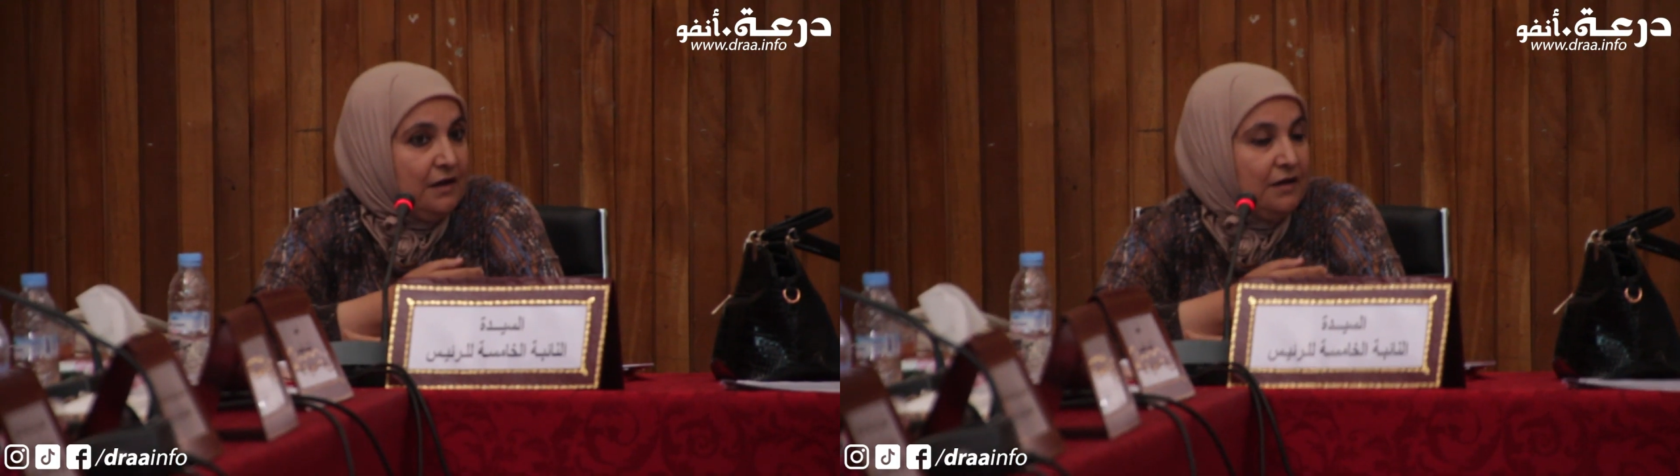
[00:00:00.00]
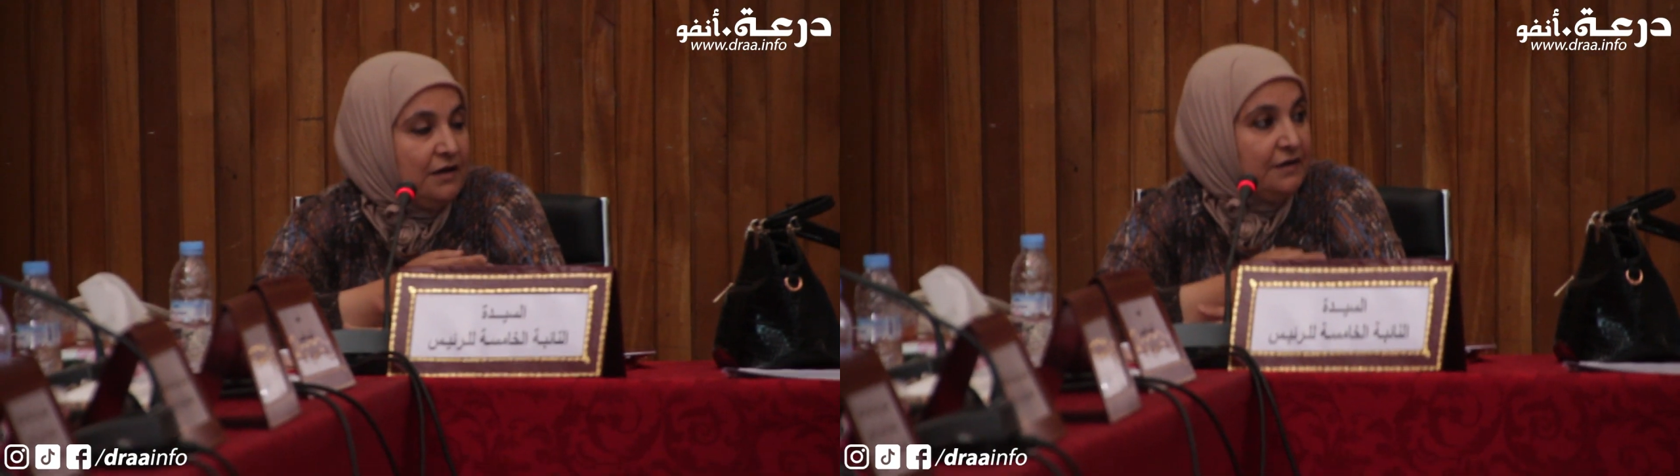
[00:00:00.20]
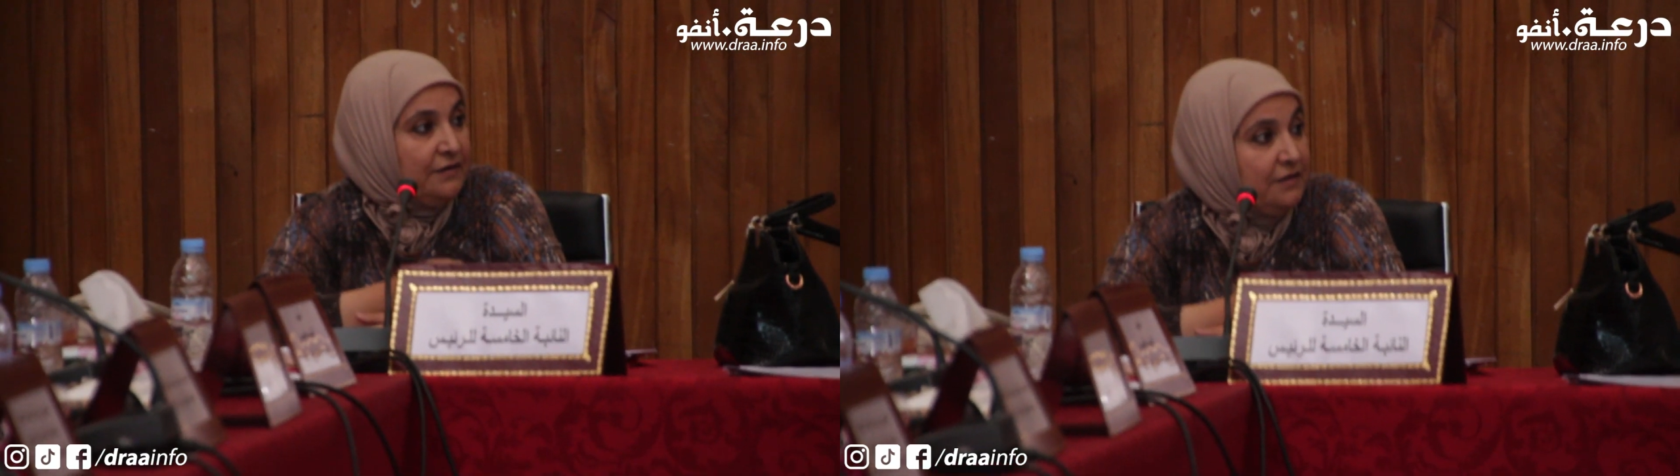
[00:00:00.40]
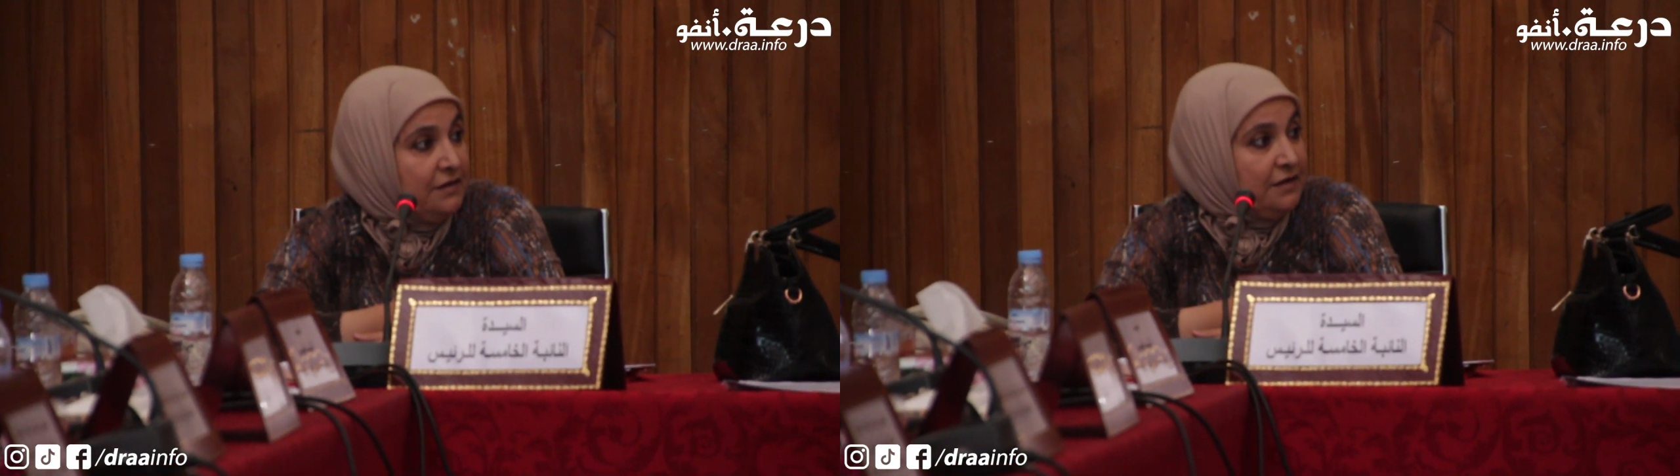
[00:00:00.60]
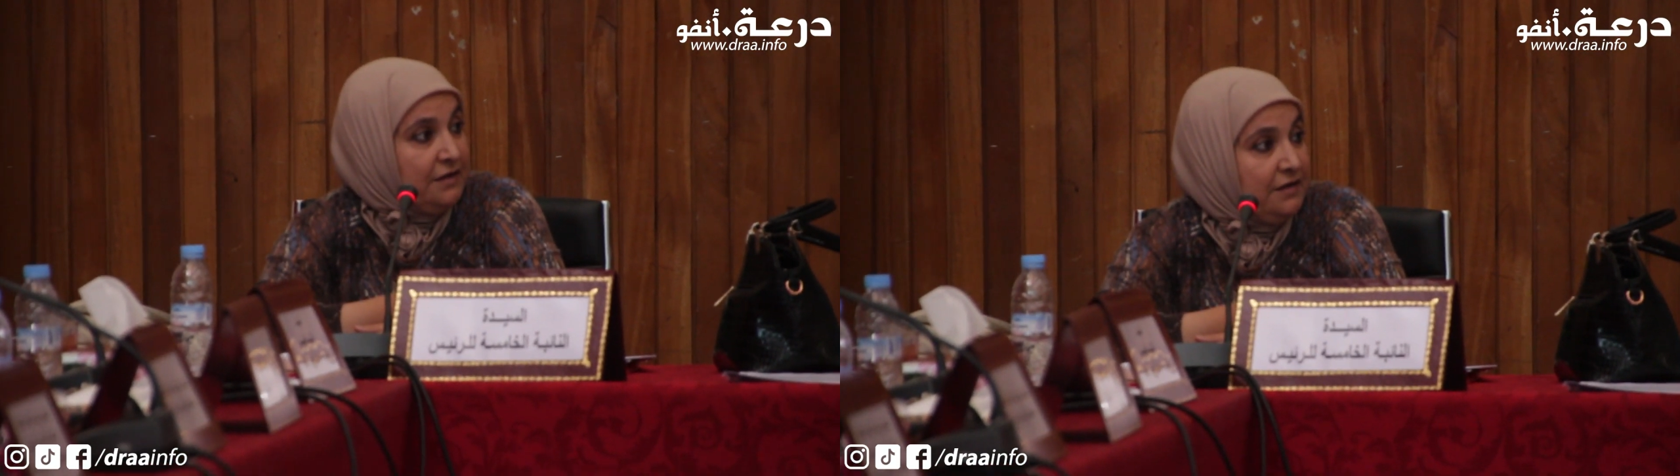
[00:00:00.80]
الدورة
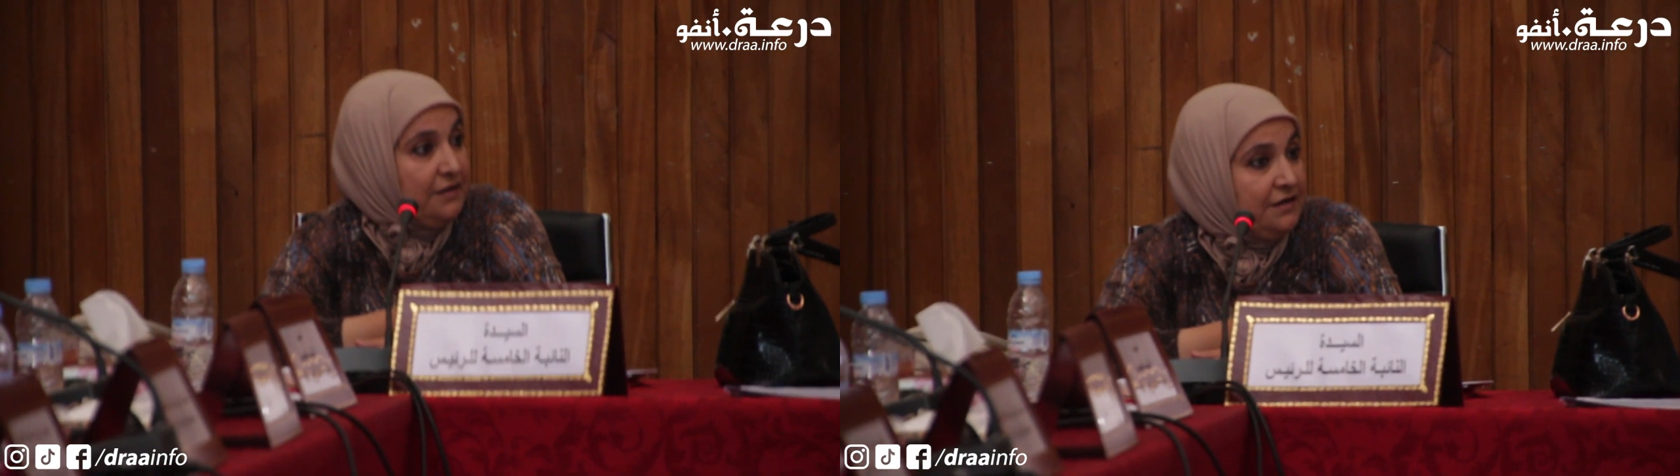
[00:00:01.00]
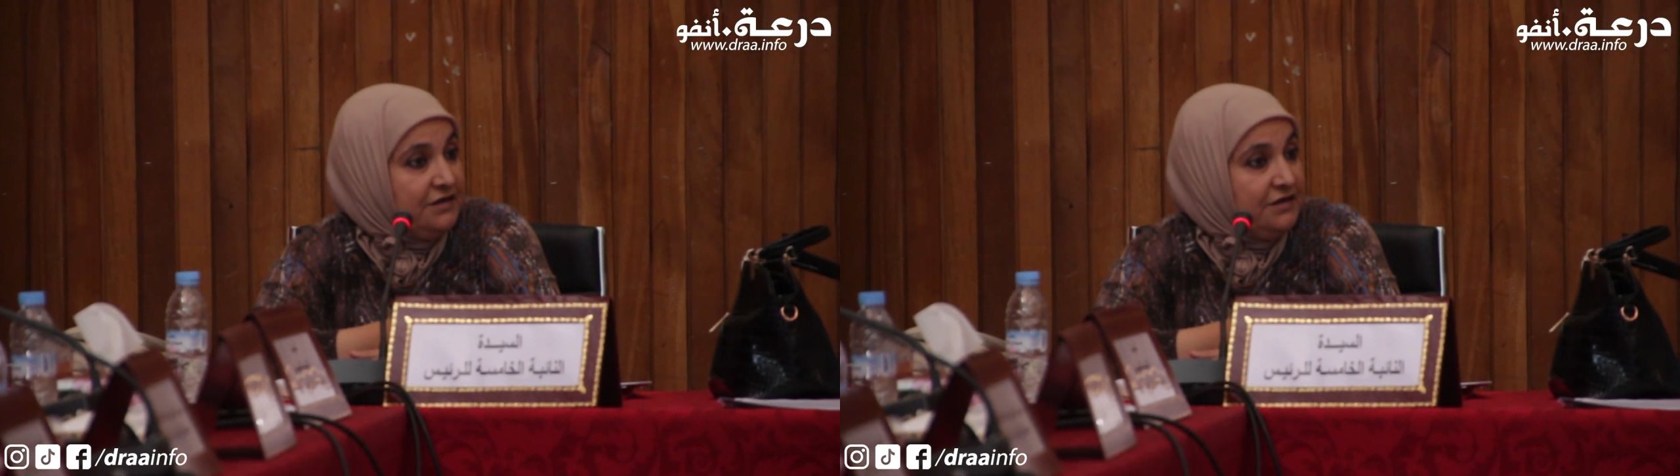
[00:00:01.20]
دازت